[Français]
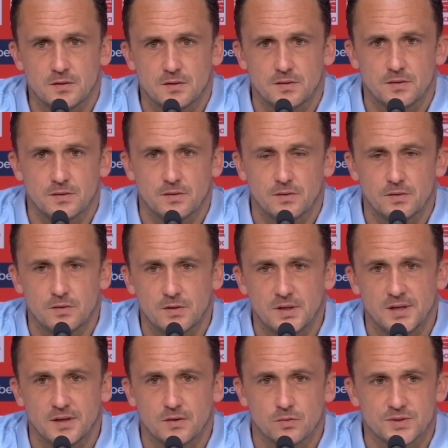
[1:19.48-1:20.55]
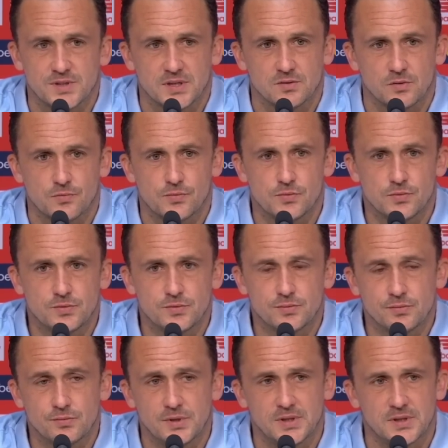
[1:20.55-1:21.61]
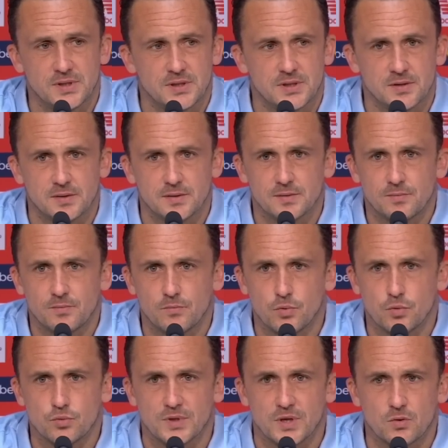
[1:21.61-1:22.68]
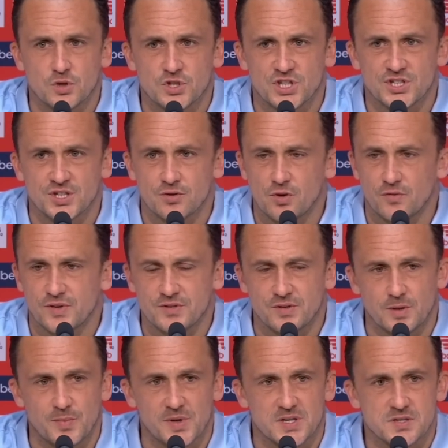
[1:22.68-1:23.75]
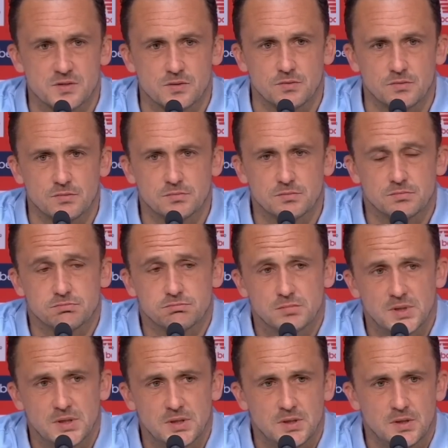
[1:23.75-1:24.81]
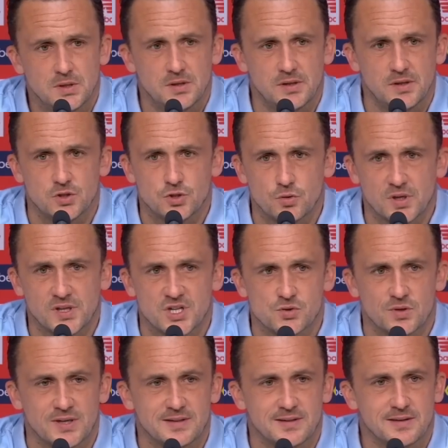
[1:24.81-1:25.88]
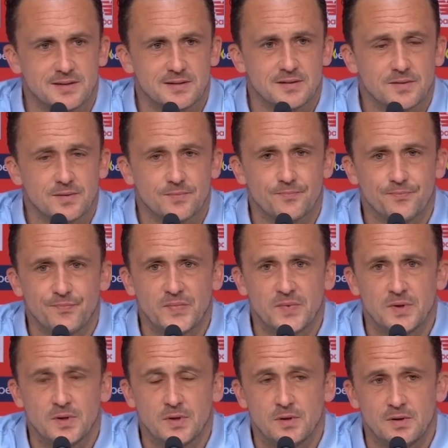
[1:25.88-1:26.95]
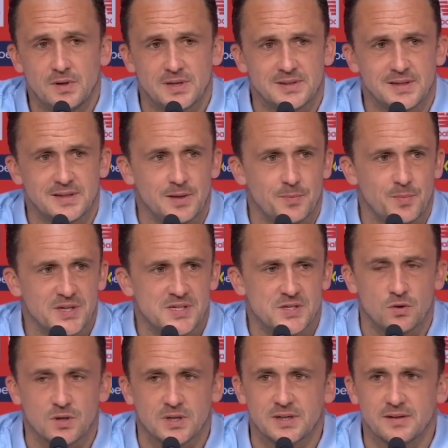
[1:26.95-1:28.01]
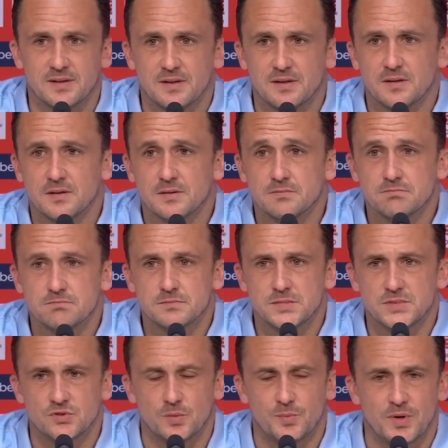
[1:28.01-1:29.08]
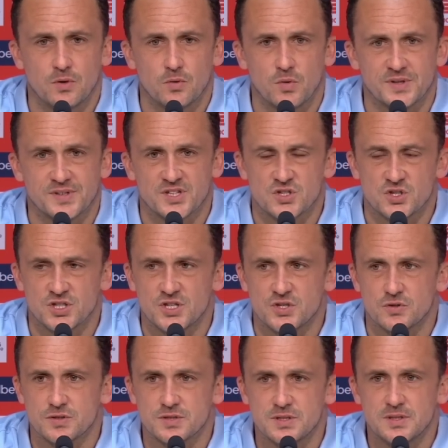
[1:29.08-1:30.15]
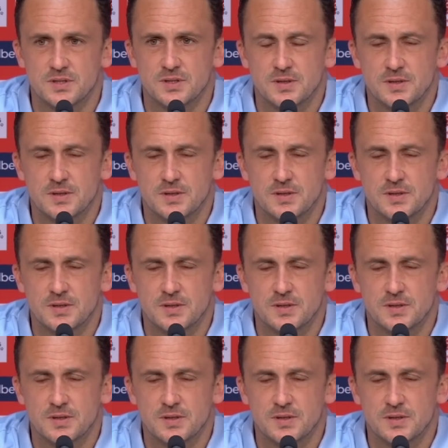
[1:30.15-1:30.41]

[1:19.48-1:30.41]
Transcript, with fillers: Euh, il y a des contacts dans le foot, il y a beaucoup d'accrochages dans les surfaces de réparation, il y a un joueur qui a joué la tête, la tête est partie hors cadre en quoi ça change les choses.